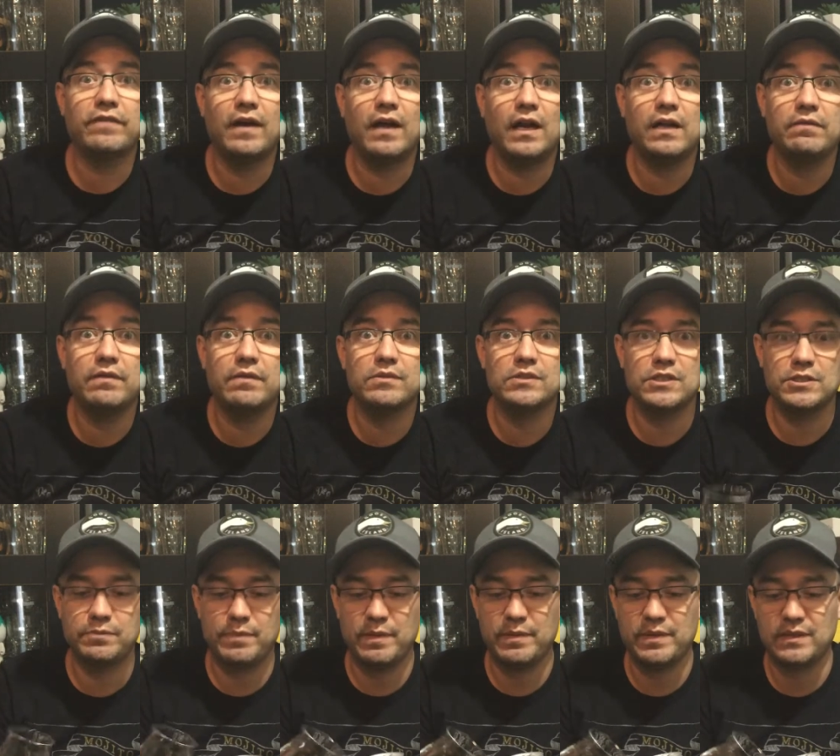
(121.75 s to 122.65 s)
fala, e vamos
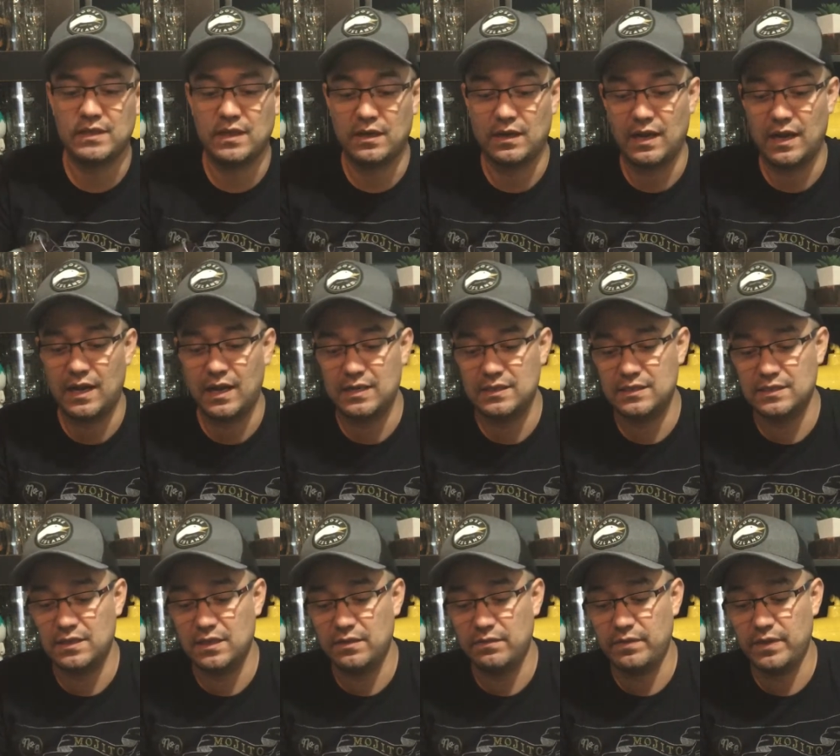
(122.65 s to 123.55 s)
experimentar a
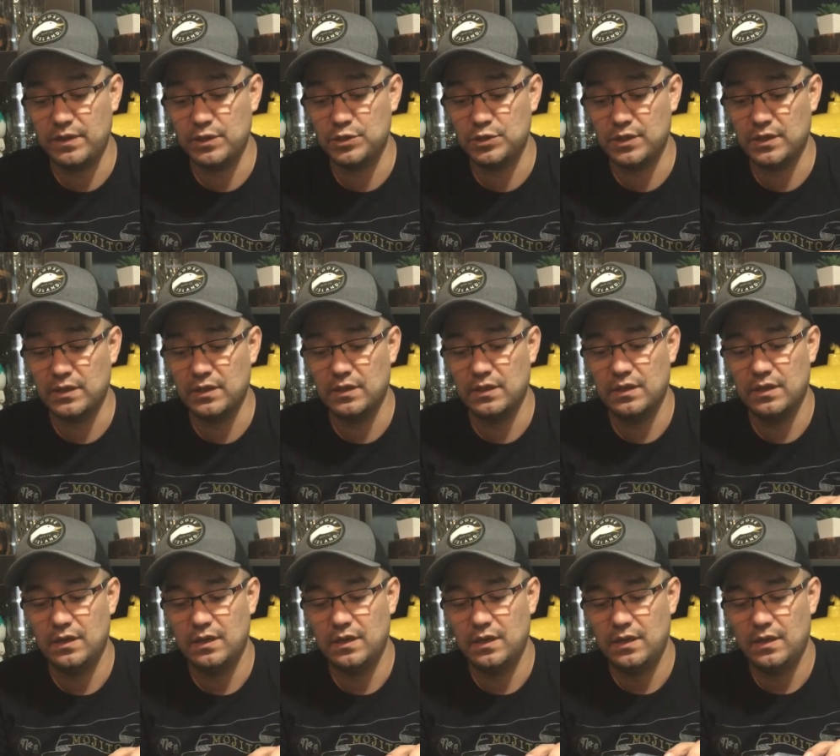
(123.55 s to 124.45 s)
cerveja,
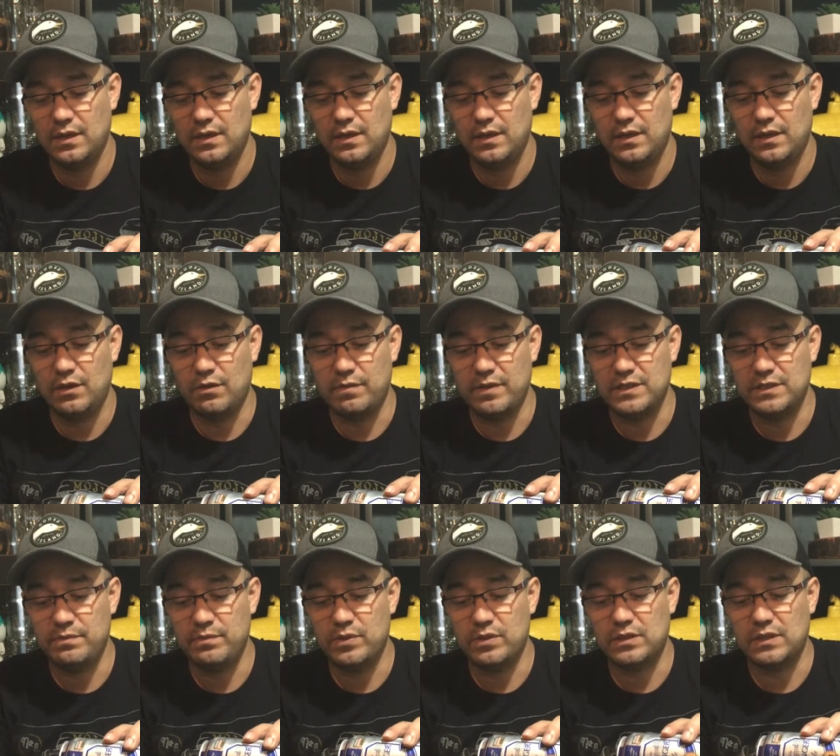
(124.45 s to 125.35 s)
que é o
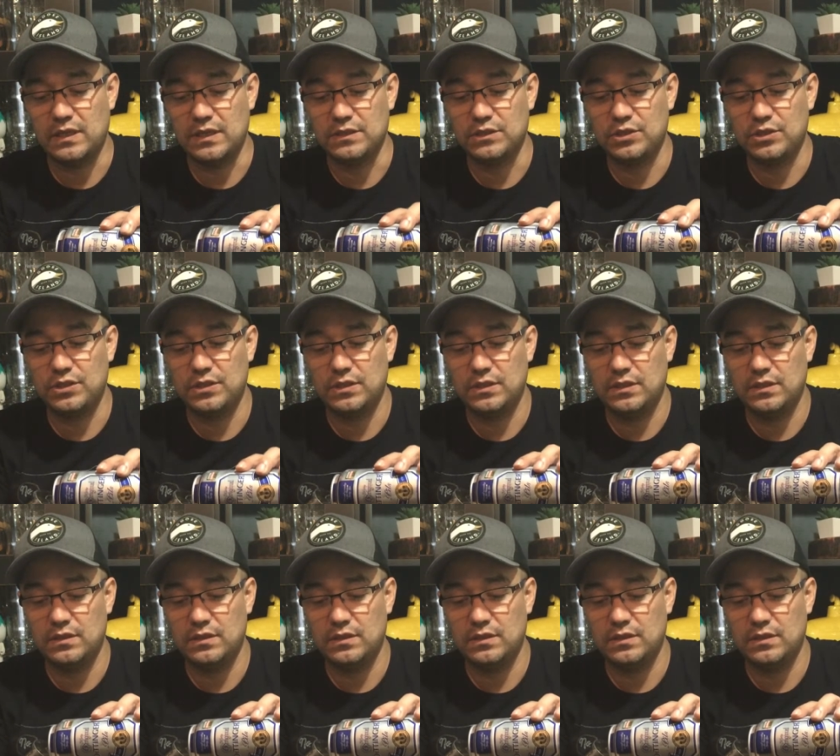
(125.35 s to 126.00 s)
mais importante.